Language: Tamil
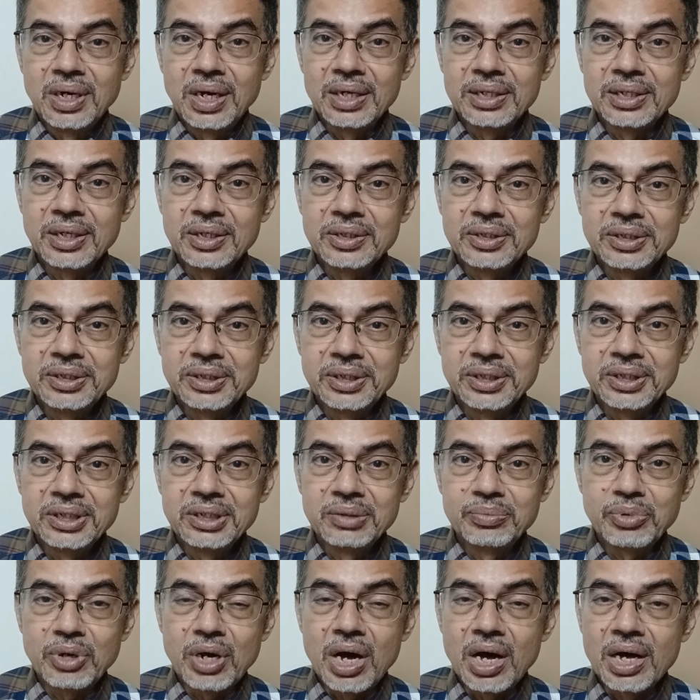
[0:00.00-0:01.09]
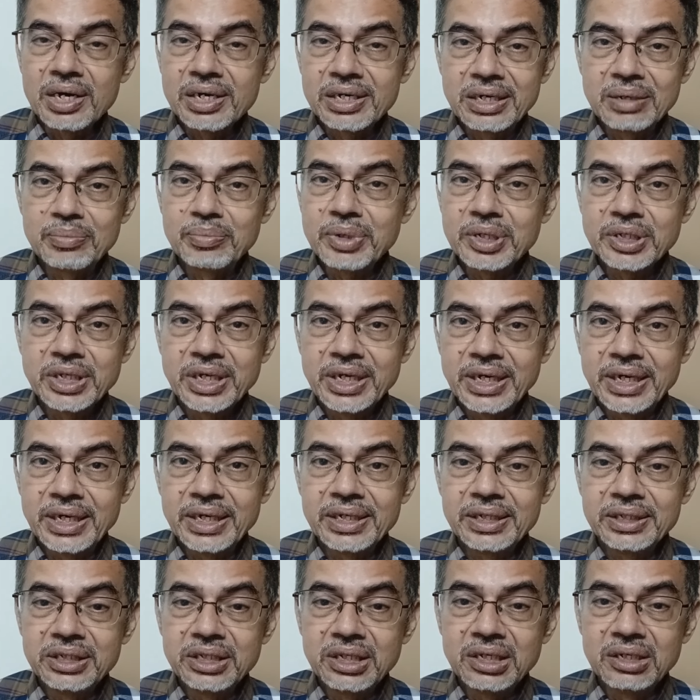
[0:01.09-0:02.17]
அதாவது இப்போ ஆறு நம்பர் தானே
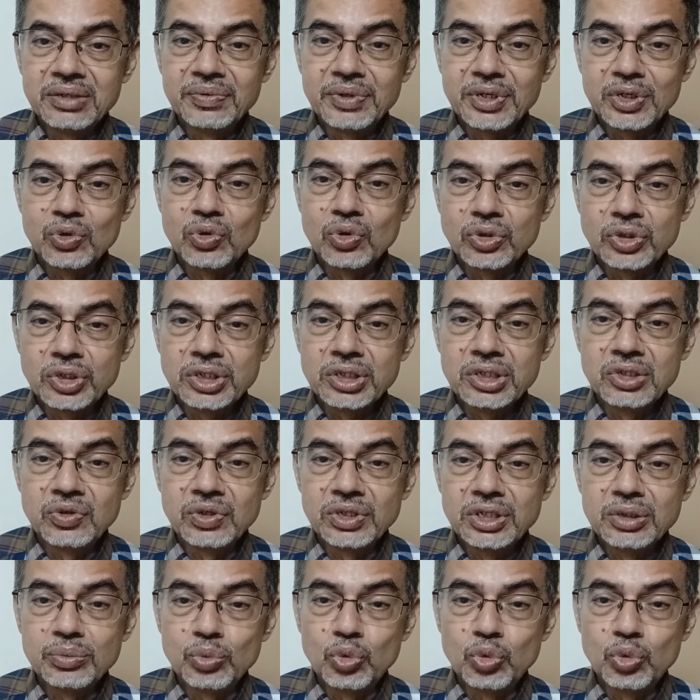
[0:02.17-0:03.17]
இதில் இவர் கொடுத்தது வந்து